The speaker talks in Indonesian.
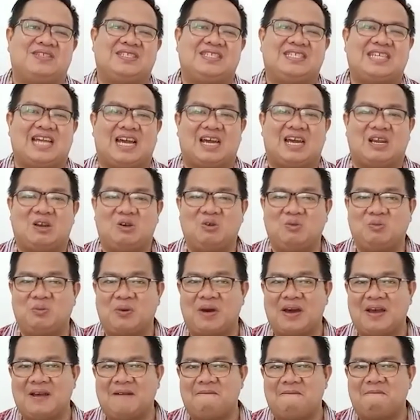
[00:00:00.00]
Jangan
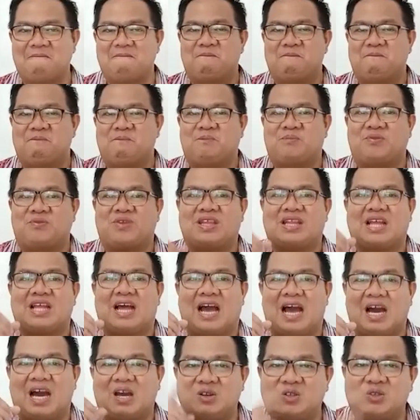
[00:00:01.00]
lupa kita
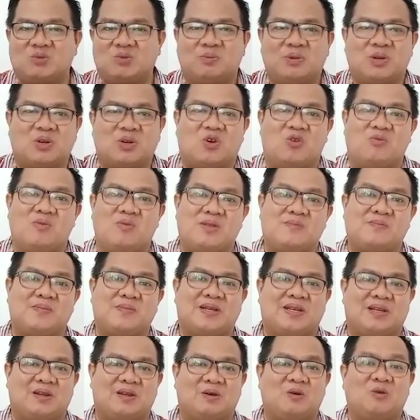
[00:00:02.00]
harus
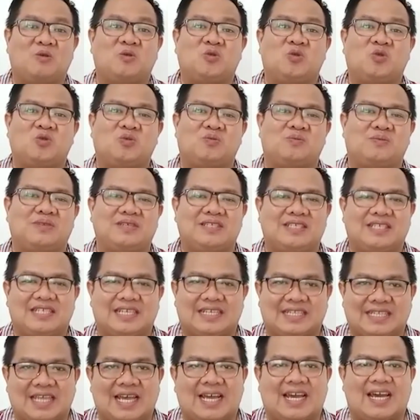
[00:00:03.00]
berkomitmen untuk
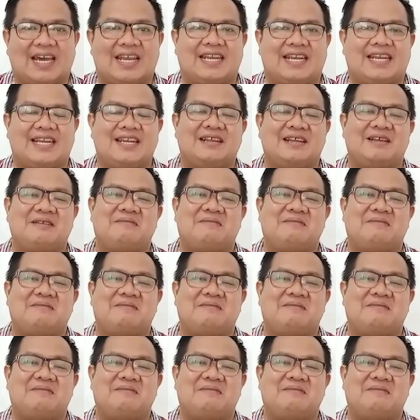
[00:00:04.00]
menceritakan